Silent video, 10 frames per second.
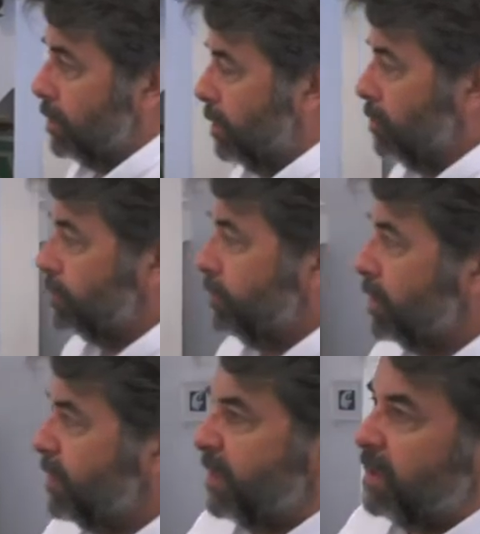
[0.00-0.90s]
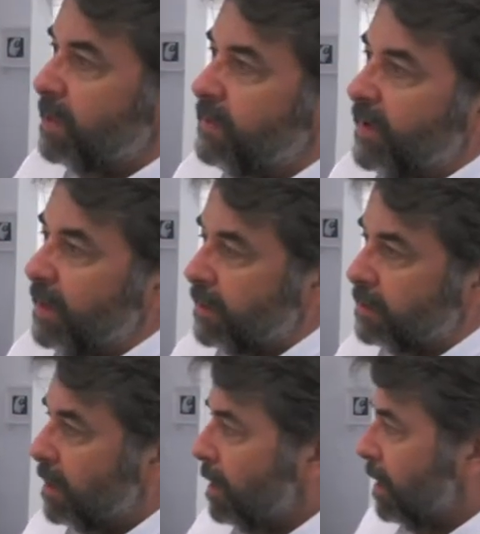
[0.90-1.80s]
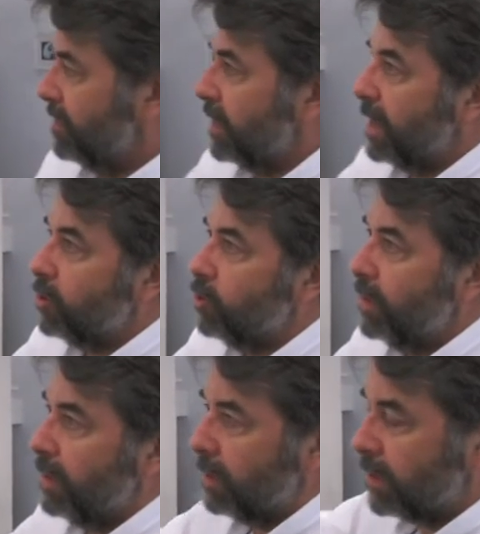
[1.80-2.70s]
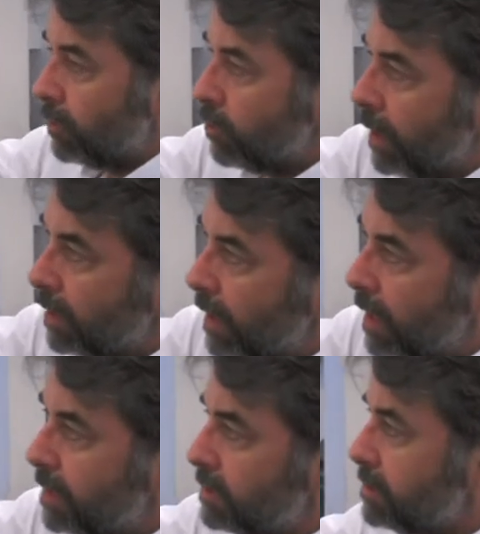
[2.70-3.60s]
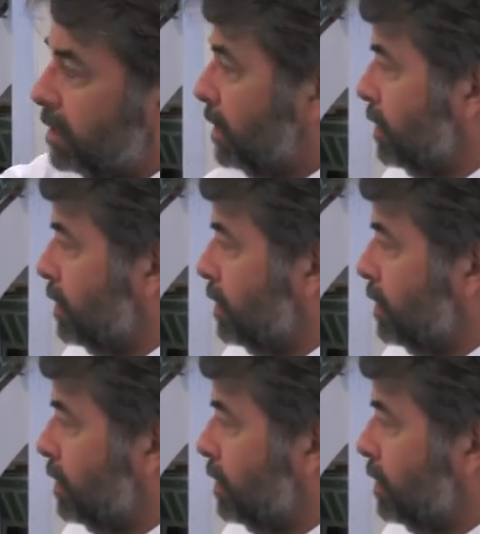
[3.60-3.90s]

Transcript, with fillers: en unas perspectivas diferentes, acercándome, entrando en laterales,